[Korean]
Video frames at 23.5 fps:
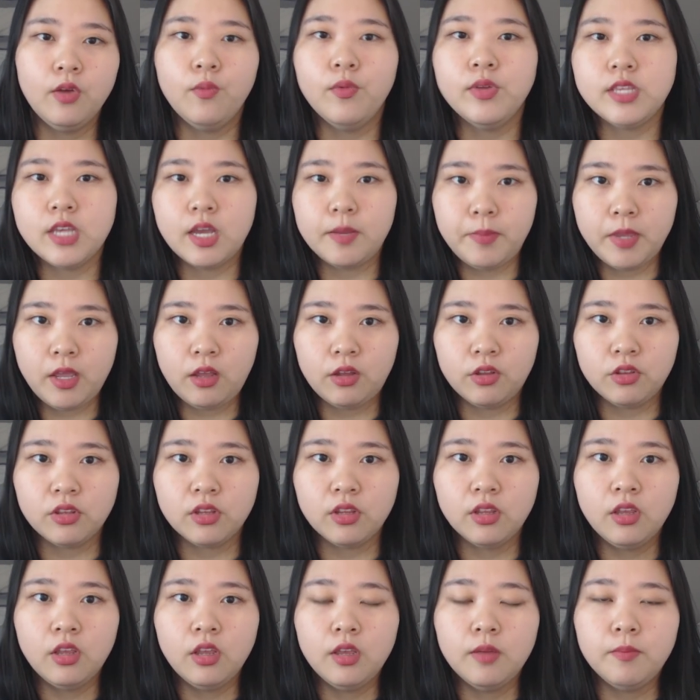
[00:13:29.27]

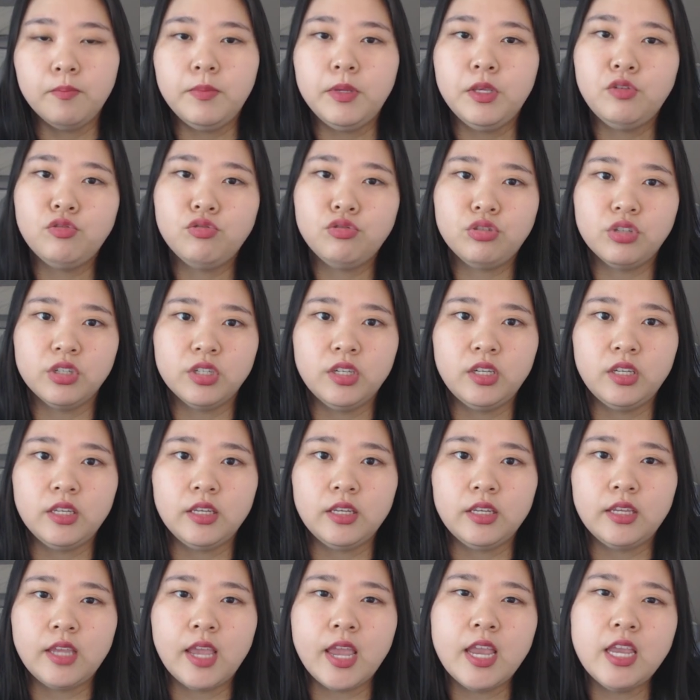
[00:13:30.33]
왜냐면
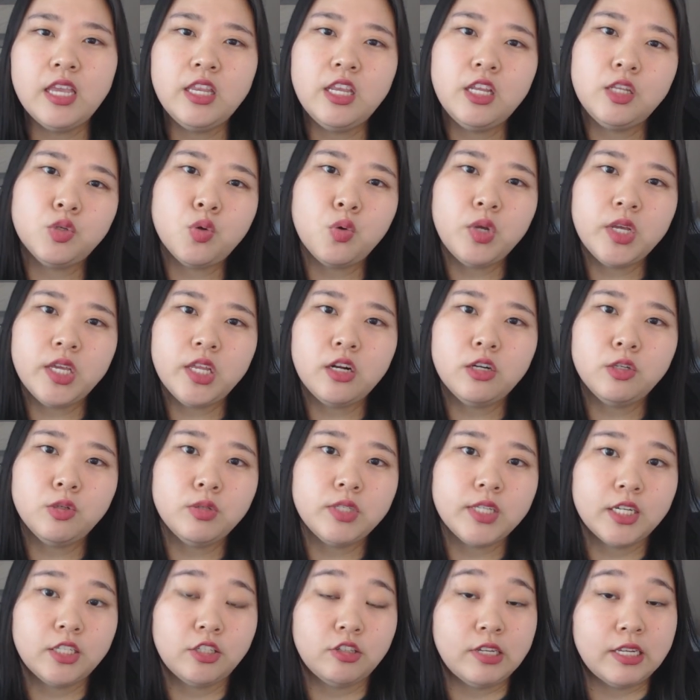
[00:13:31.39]
미국은 개인이 총기를
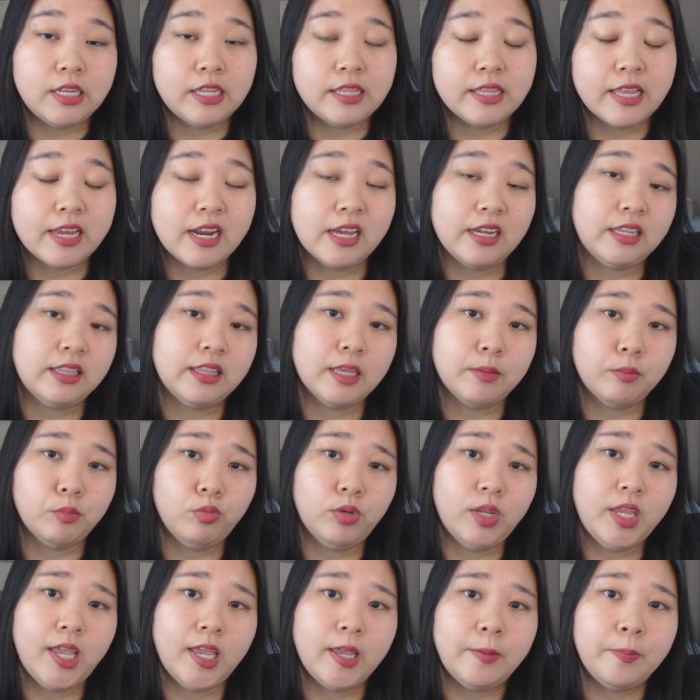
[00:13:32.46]
소지할 수 있는 나라이기
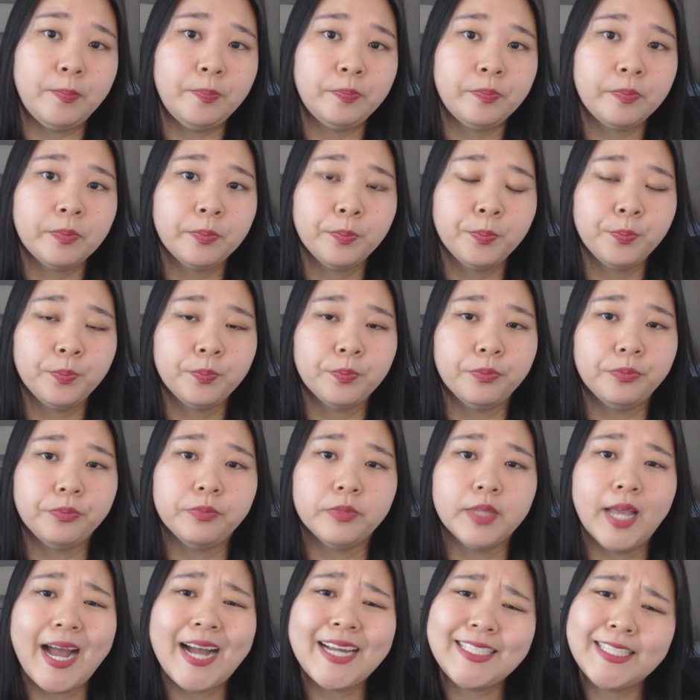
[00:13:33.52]
때문에
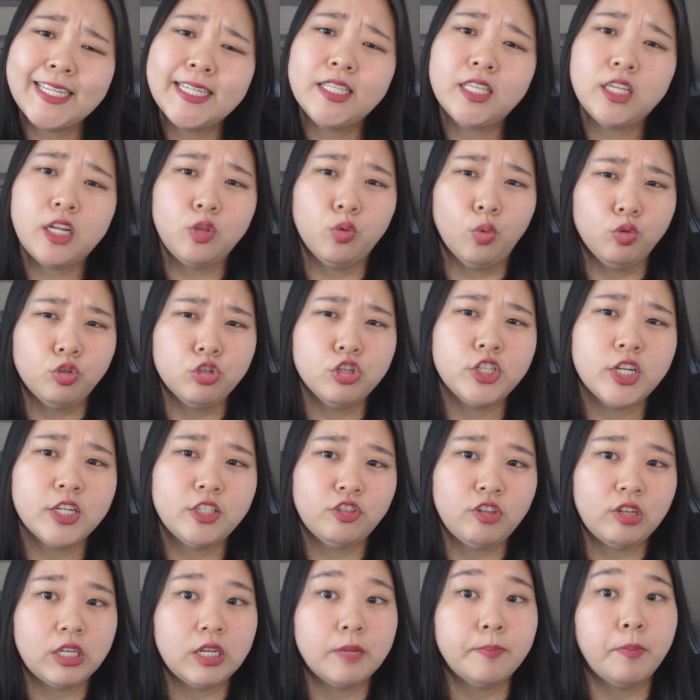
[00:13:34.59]
음, 학생들이 노출될
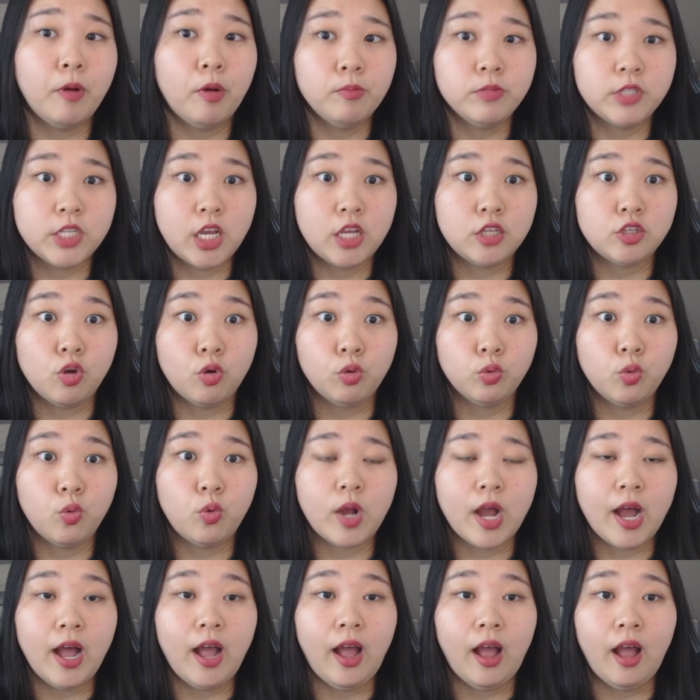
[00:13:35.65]
수 있는 범죄의
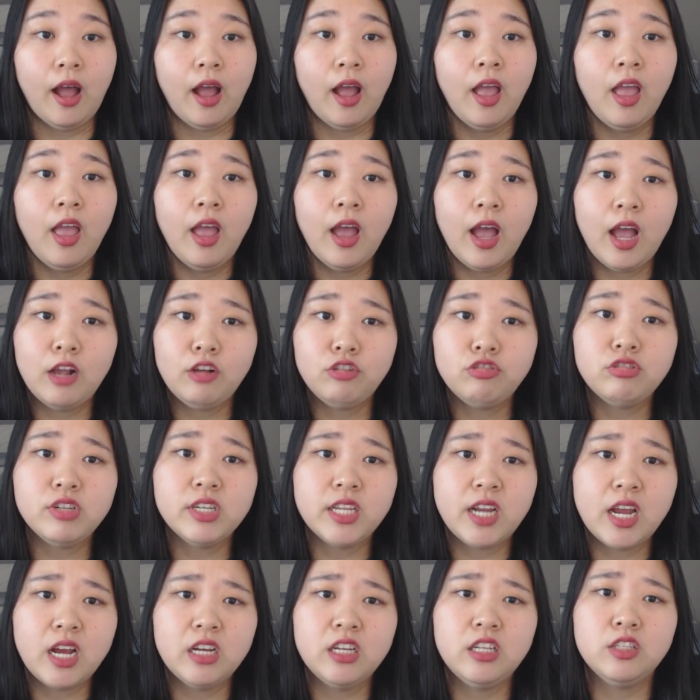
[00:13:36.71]
정도가
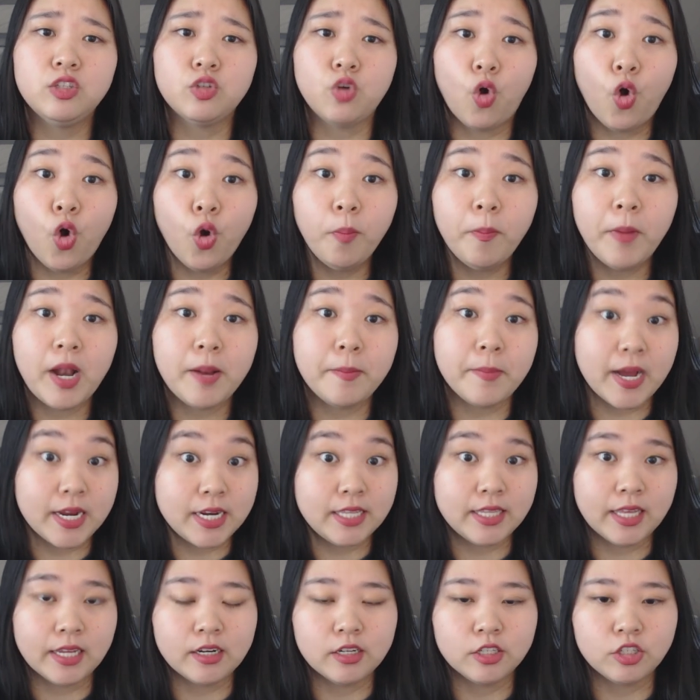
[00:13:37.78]
한국이랑은 정말
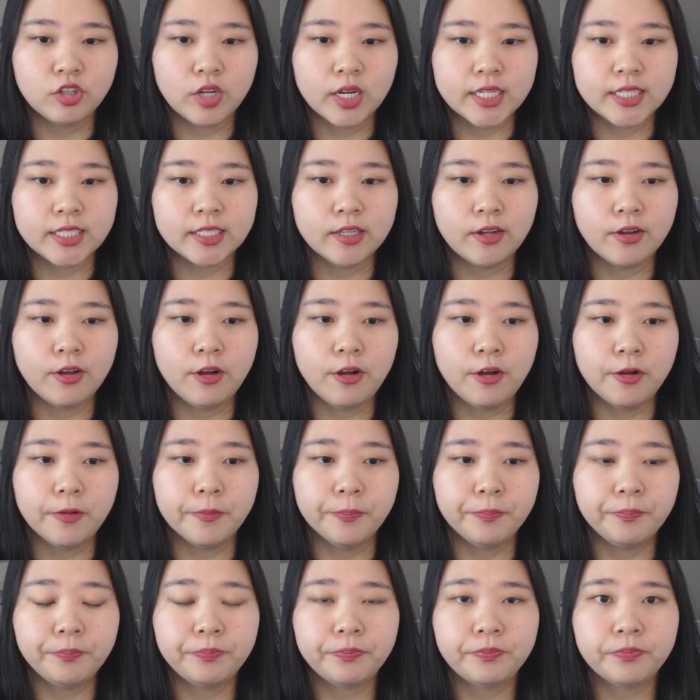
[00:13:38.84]
많이 다를 수가
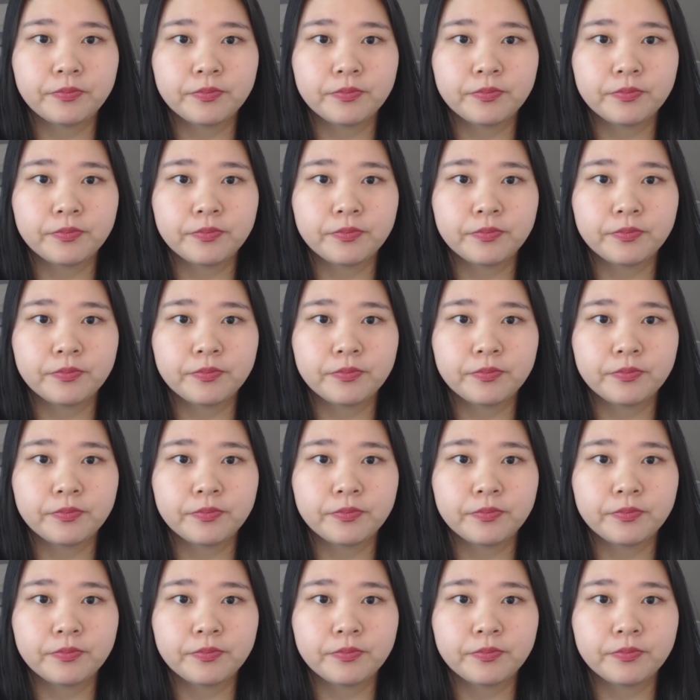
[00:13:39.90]
있어요.